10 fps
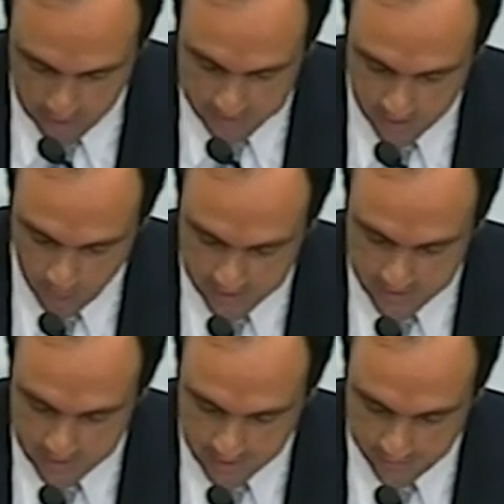Santa
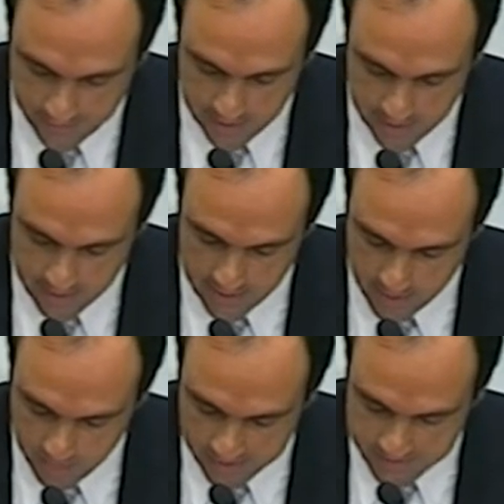Fe más
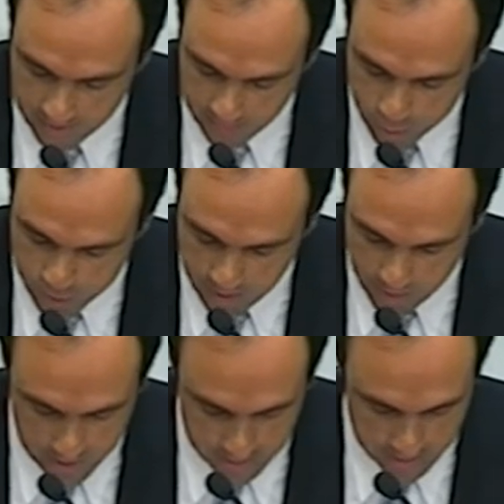inclusiva, que
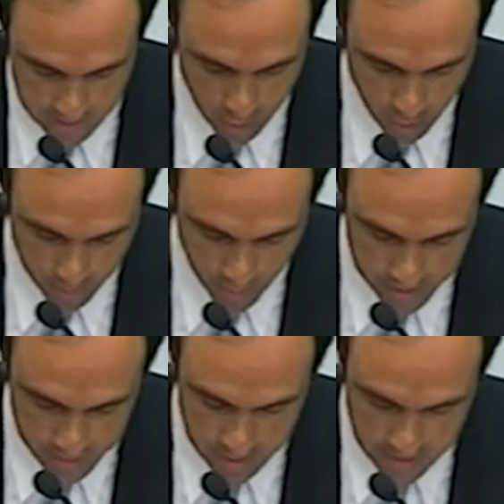incorpore en su
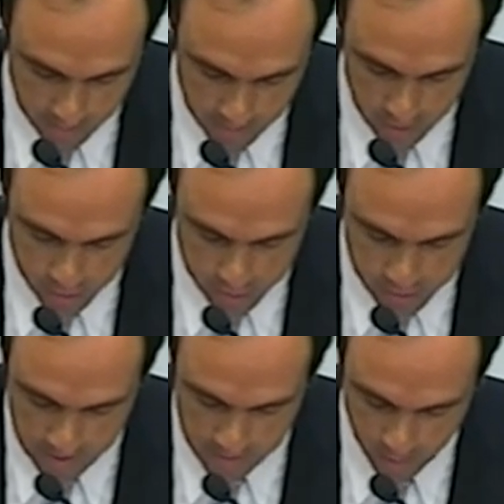entramado social y
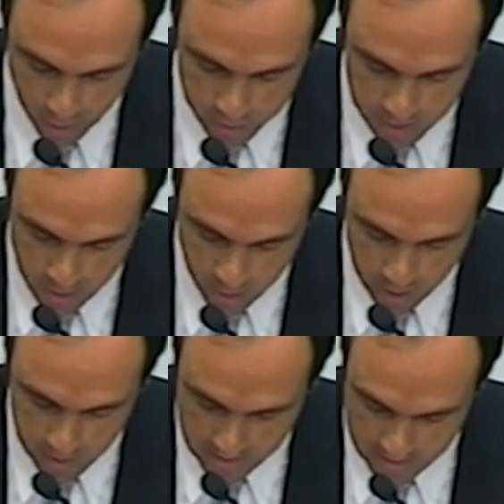productivo
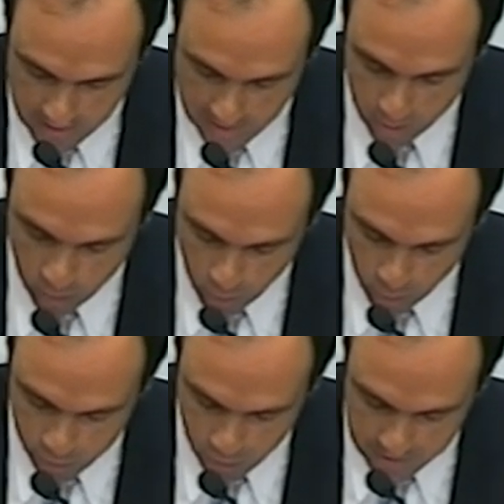al conjunto de la
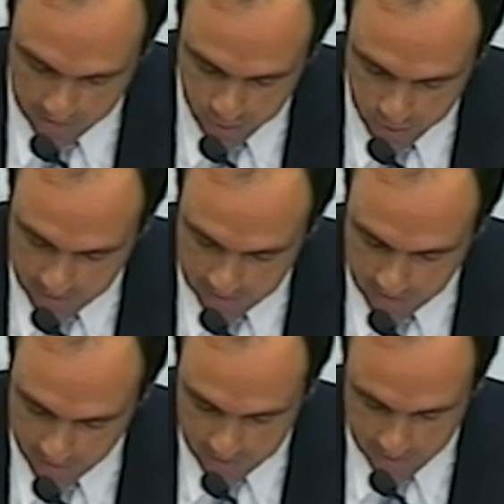sociedad que habita en
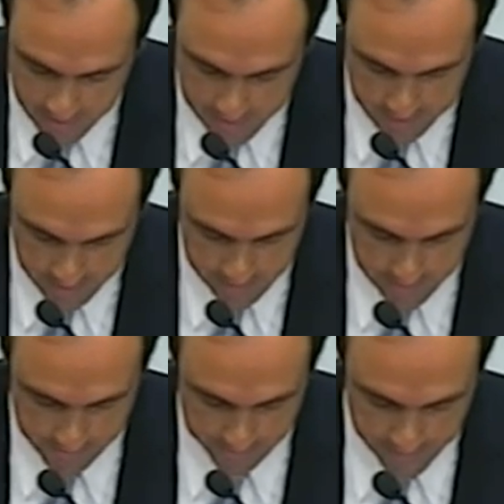ella y
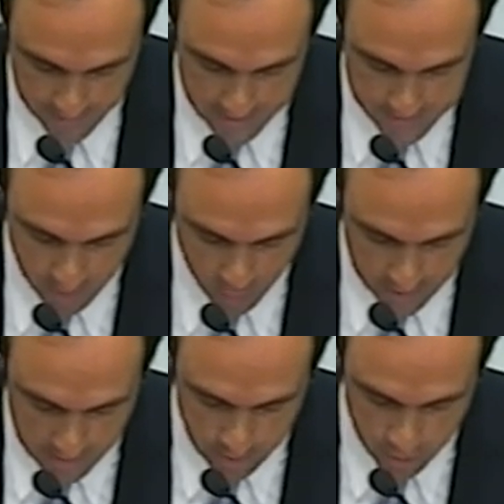le asegure las
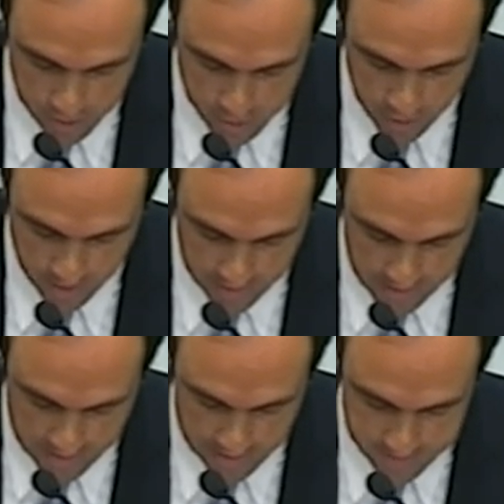condiciones reales
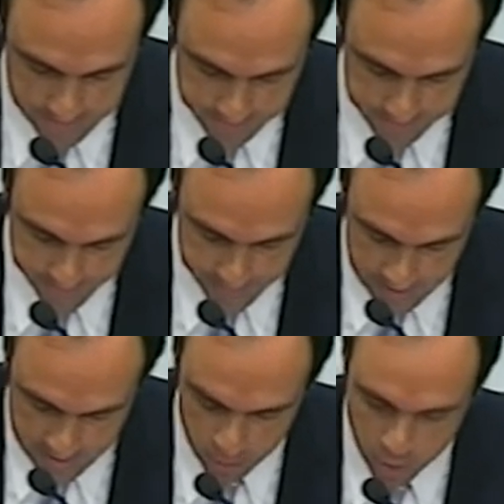de
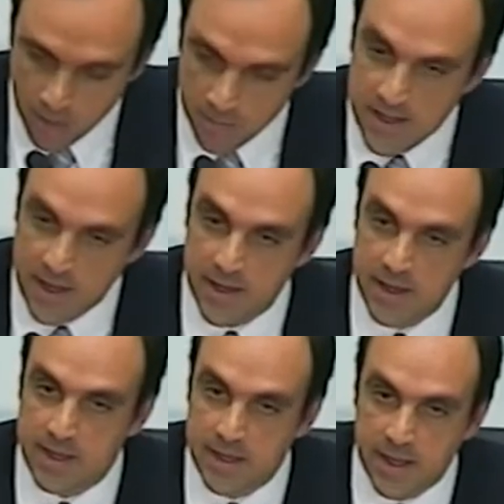autonomía,
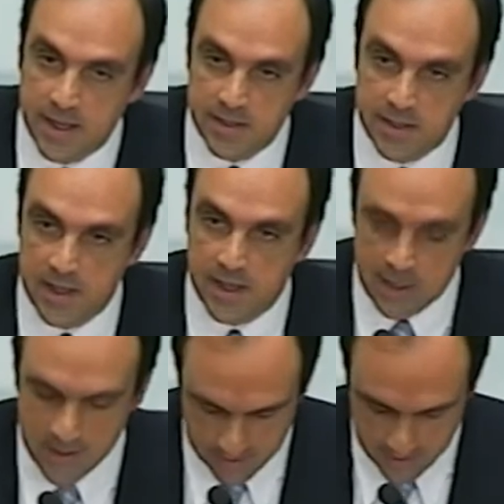equidad y calidad de
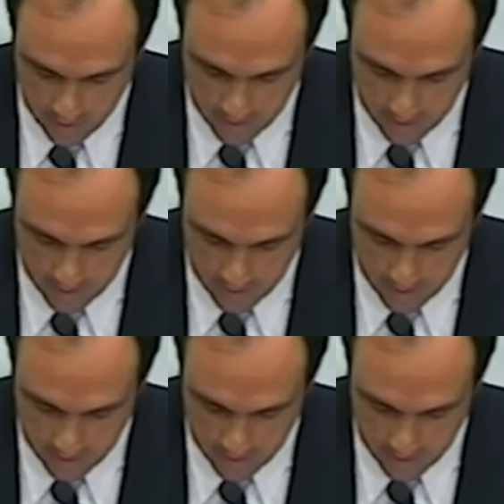vida